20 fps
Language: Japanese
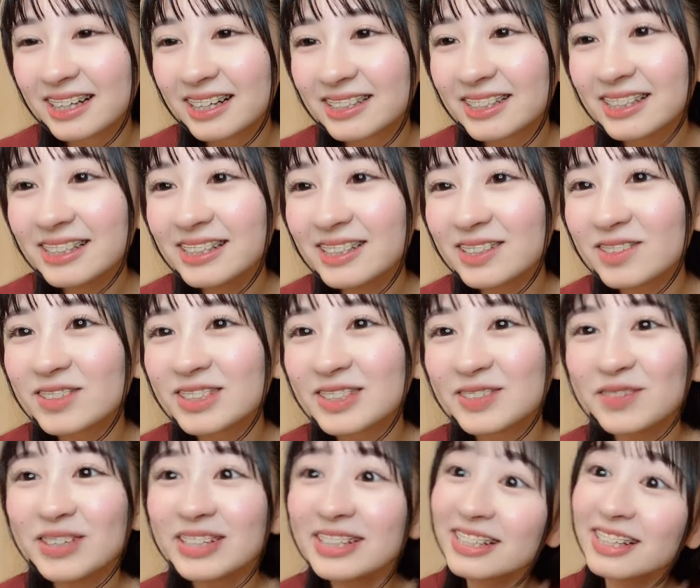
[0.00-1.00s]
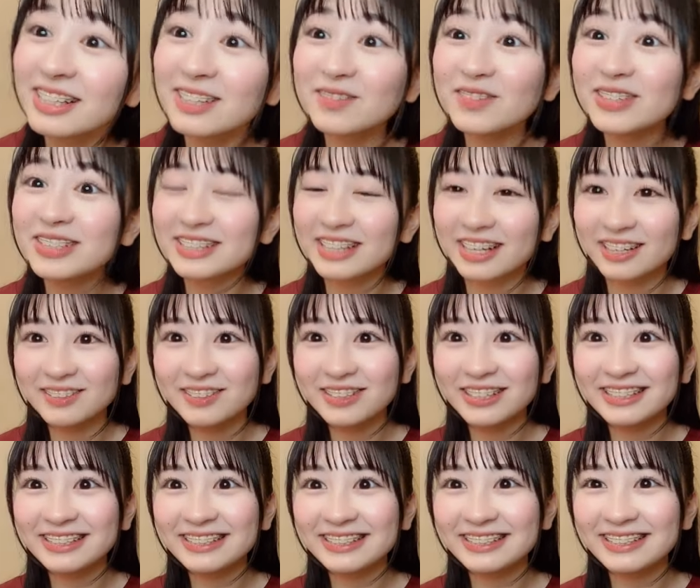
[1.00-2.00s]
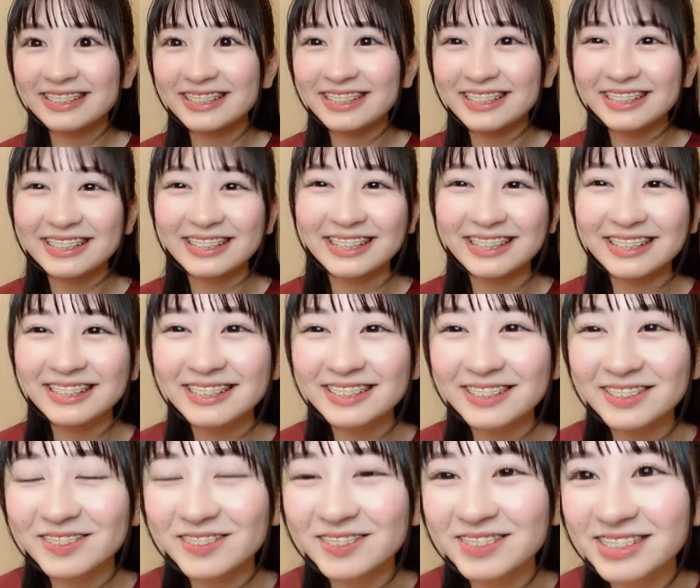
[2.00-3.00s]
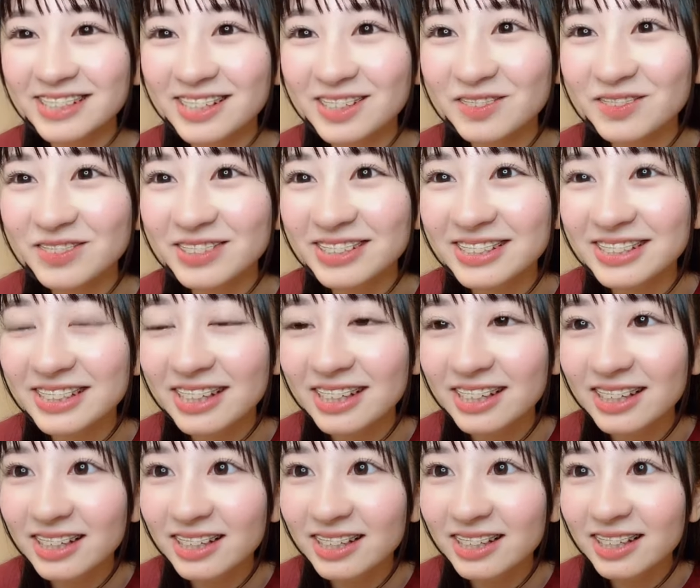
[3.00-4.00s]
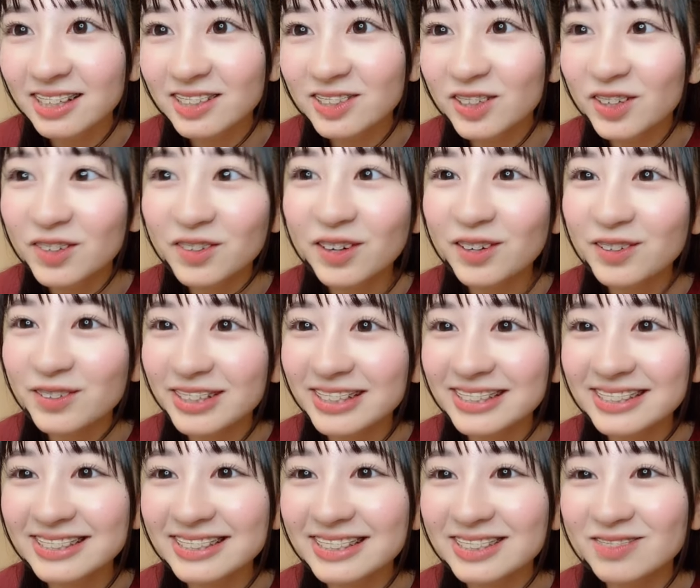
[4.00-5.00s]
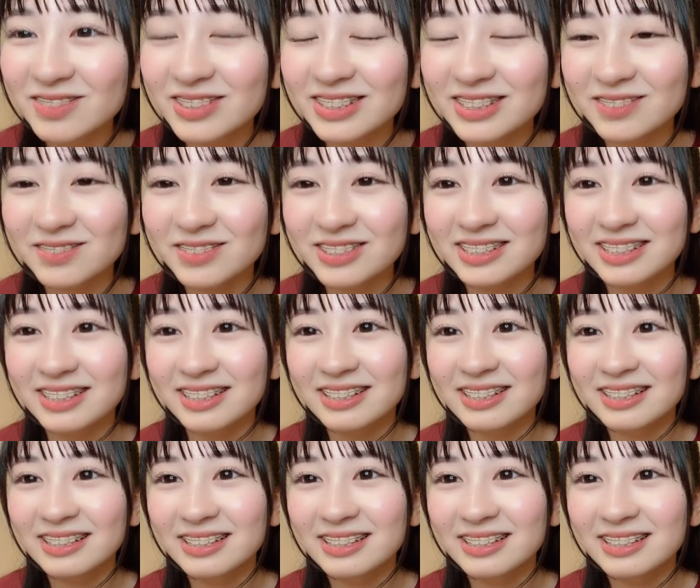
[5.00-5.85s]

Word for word: さっきのおしめになりました嬉しいありがとうございますそれは嬉しいめちゃめちゃ